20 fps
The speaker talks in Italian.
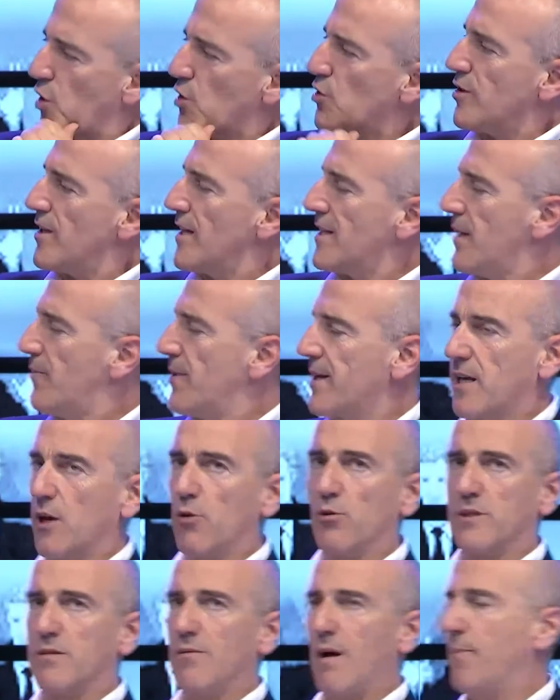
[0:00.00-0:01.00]
Torno perché da te perché
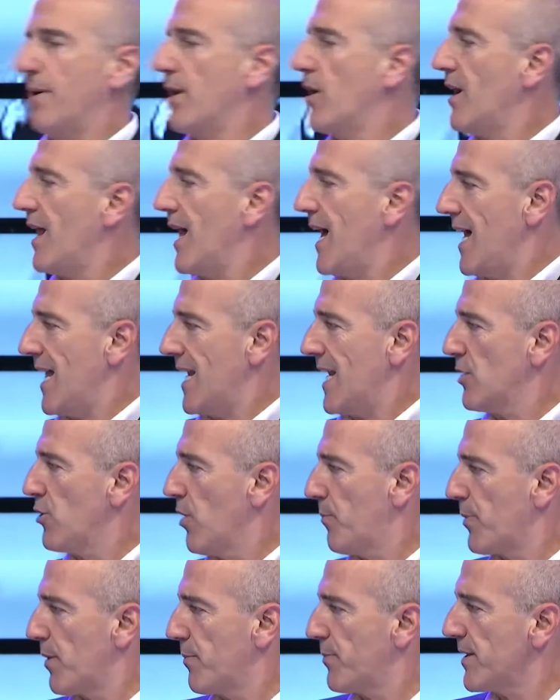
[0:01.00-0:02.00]
l'ultima parola questo. la
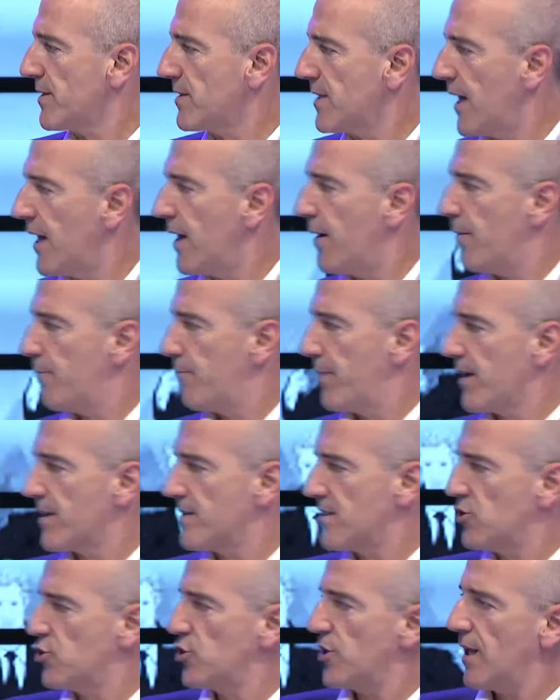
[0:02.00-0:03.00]
do proprio a te per
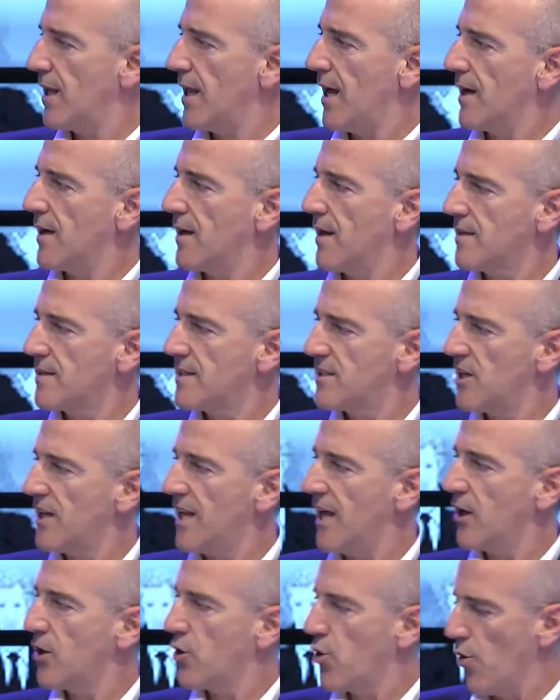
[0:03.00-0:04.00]
Sicilian,
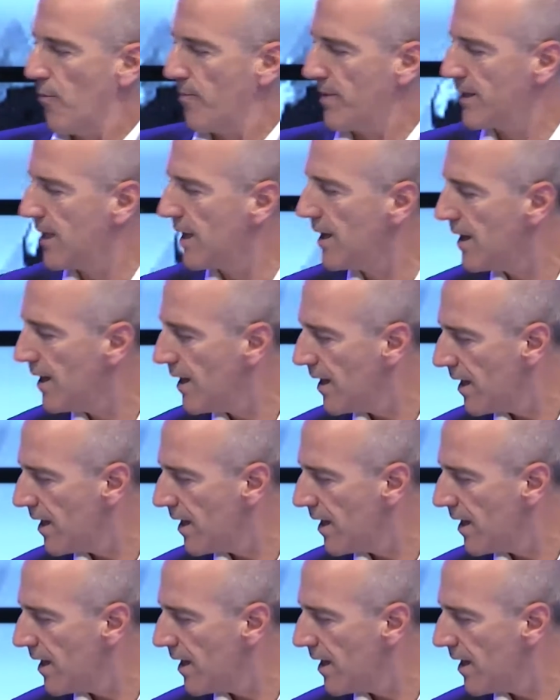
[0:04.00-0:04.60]
Sicilian Comedy.